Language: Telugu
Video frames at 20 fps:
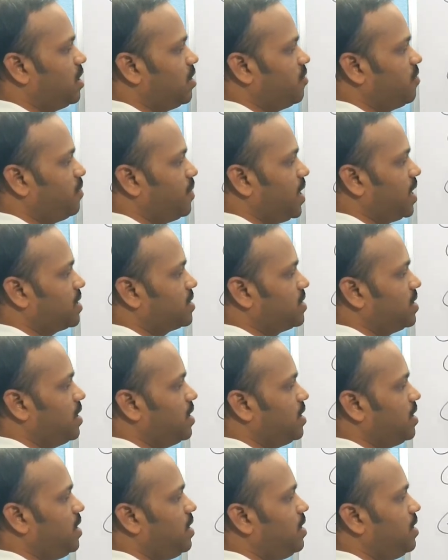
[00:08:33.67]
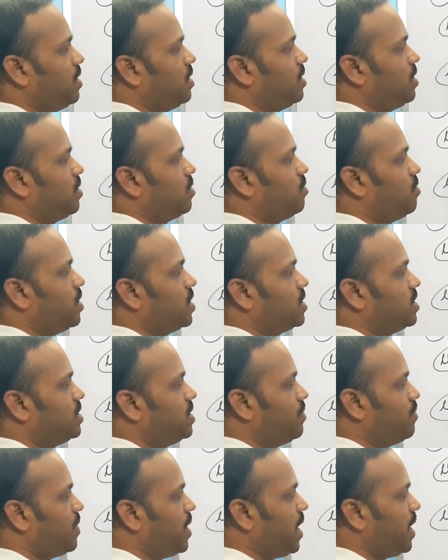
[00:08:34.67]
ఎఫ్ మ్యాక్స్ అంటే వాట్ ఈస్
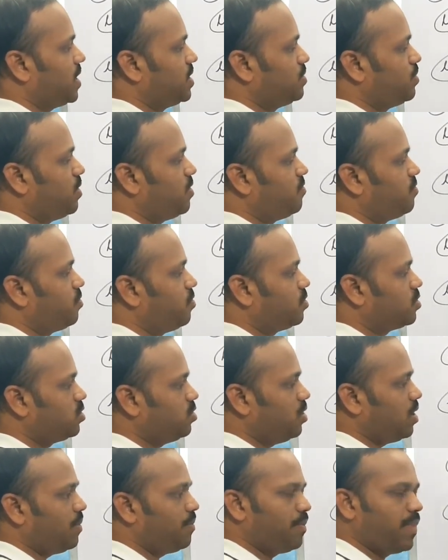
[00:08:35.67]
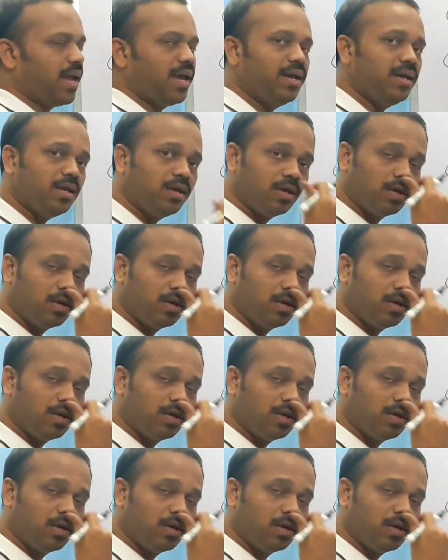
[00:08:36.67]
ద మ్యాక్సిమం ఫోర్స్ యూ అప్లై